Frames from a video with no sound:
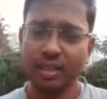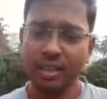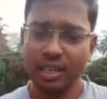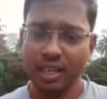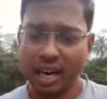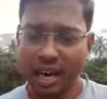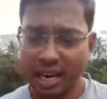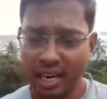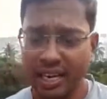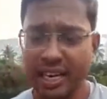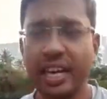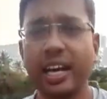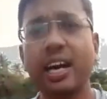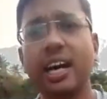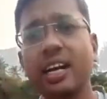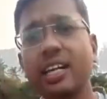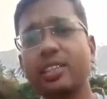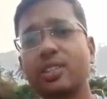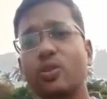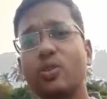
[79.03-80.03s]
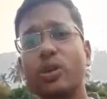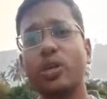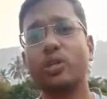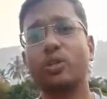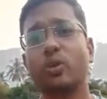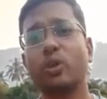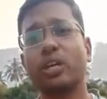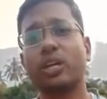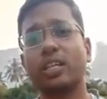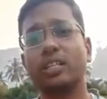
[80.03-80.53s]
காலனிய காலத்தினுடைய
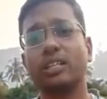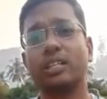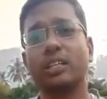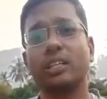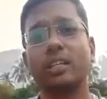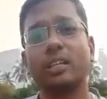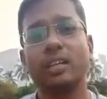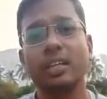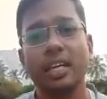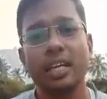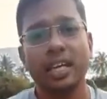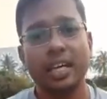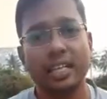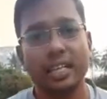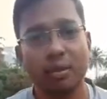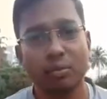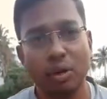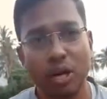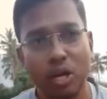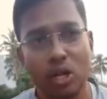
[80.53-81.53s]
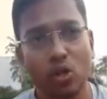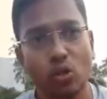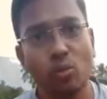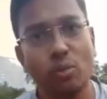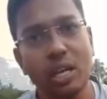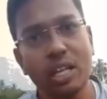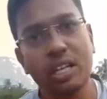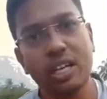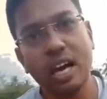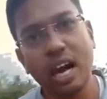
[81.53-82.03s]
தொடக்கத்தில் இந்த மருத்துவம்
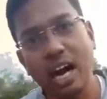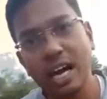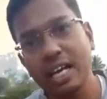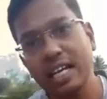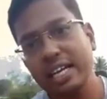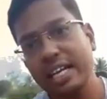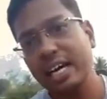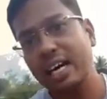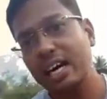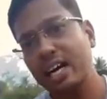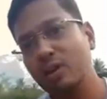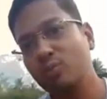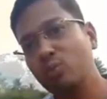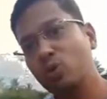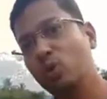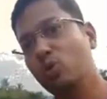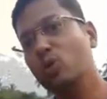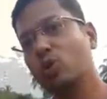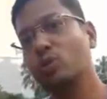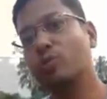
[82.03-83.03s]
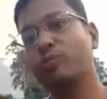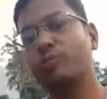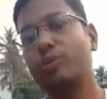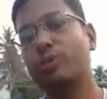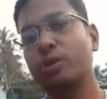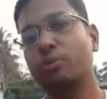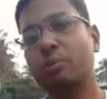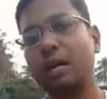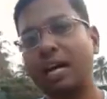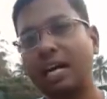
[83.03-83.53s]
அல்லது காலனிய காலம் முழுவதும்
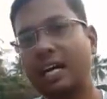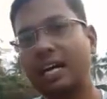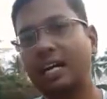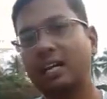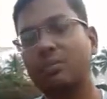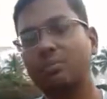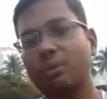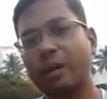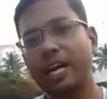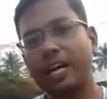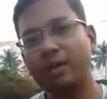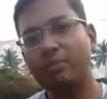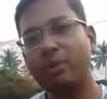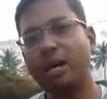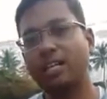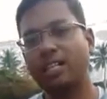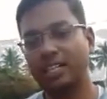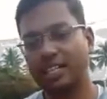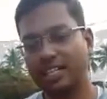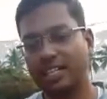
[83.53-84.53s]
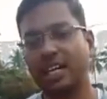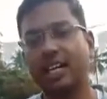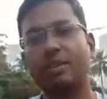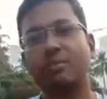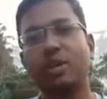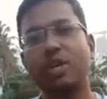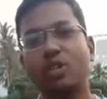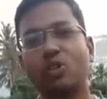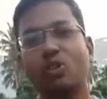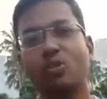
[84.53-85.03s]
மக்கள் பயன்பாட்டிற்கான
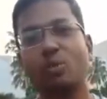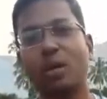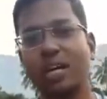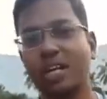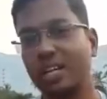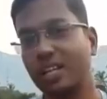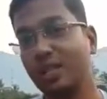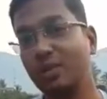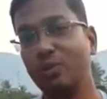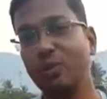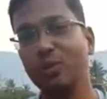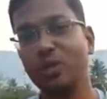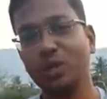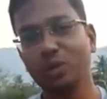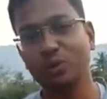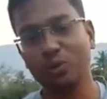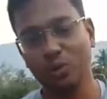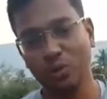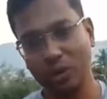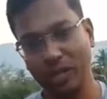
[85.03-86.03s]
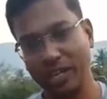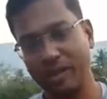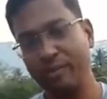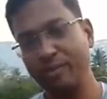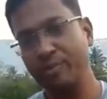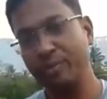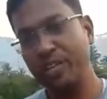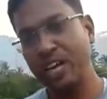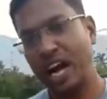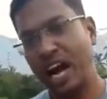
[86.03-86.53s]
மருத்துவமாக இருந்த போதிலும் கூட
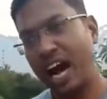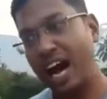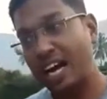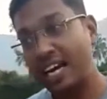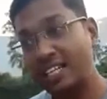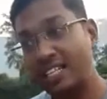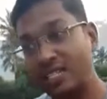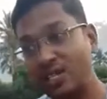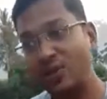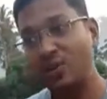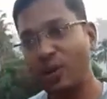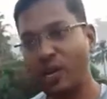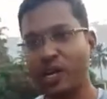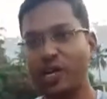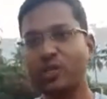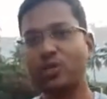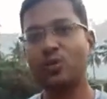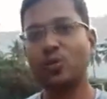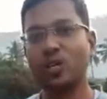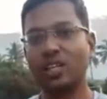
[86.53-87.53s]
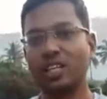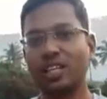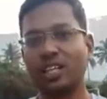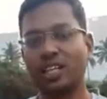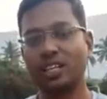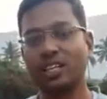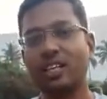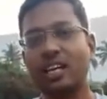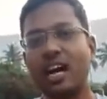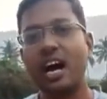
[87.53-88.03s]
அரசினுடைய
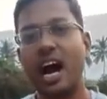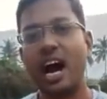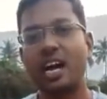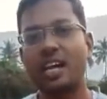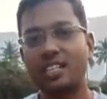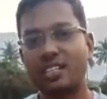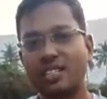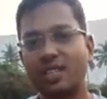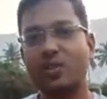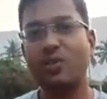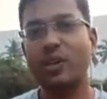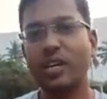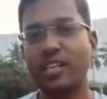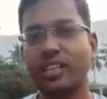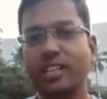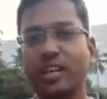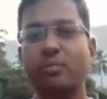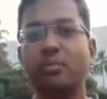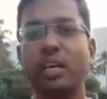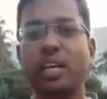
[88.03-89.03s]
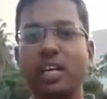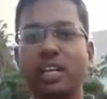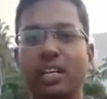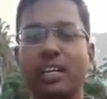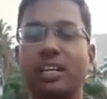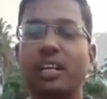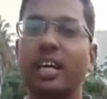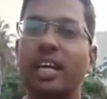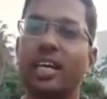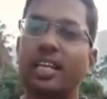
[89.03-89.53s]
சூழல்களில் அரசினுடைய தன்மைகளில்
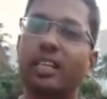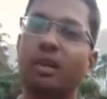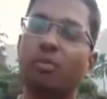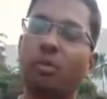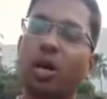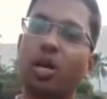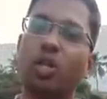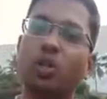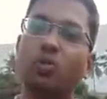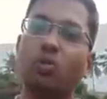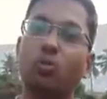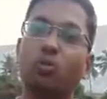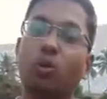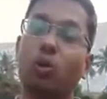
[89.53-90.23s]
இந்த மருத்துவம்